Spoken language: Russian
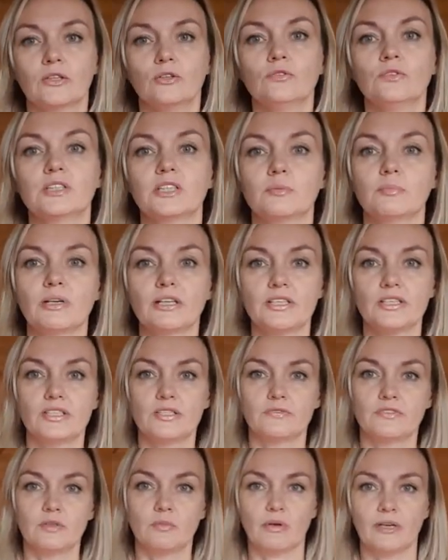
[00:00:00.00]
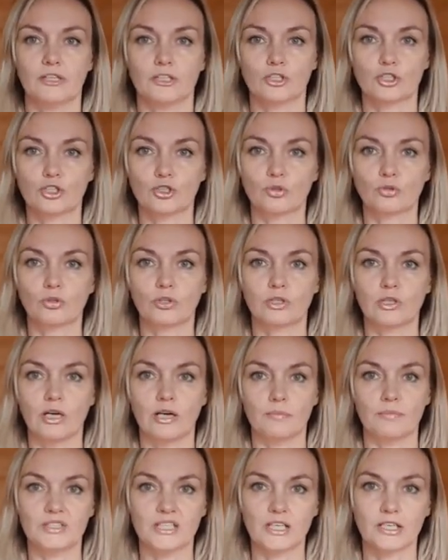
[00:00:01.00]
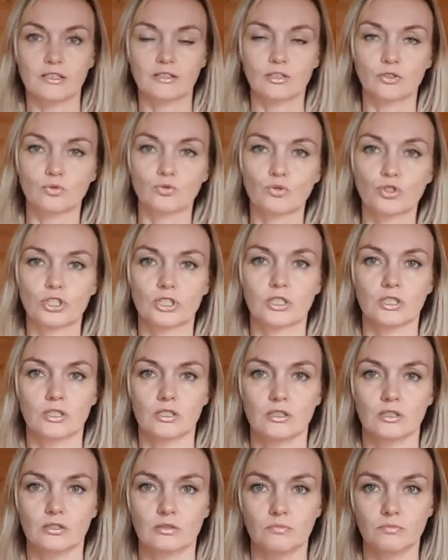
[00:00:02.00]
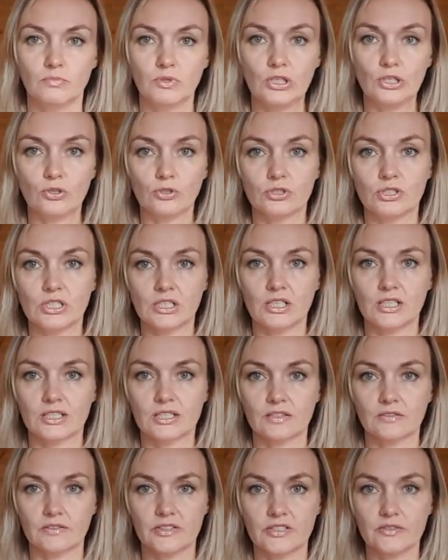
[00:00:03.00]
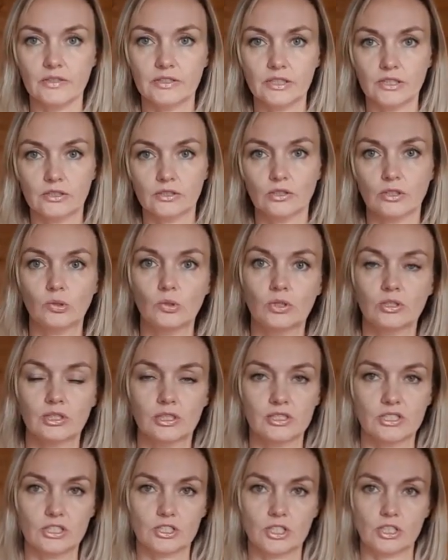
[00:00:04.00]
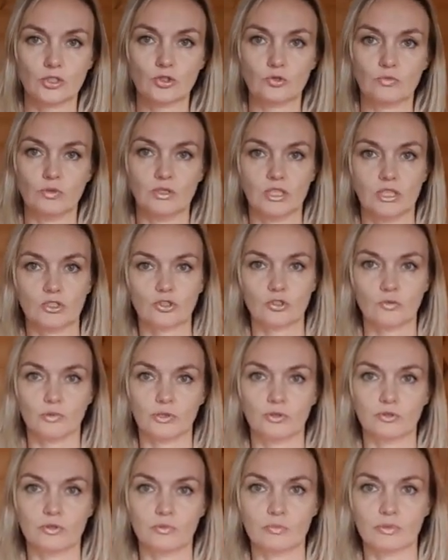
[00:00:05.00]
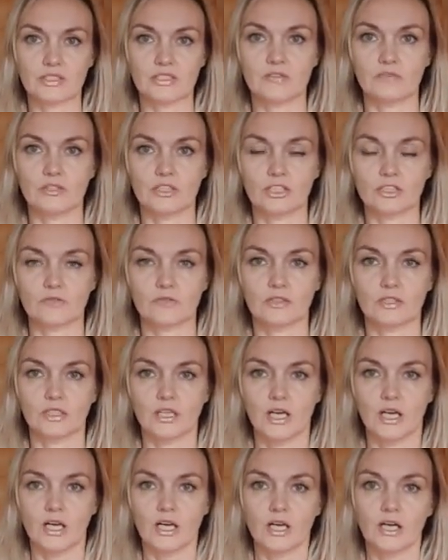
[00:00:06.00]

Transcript: Ну вот обратите внимание, что обязательно нужно белье телесного цвета, такое, как сейчас у меня, чтобы оно не просвечивало.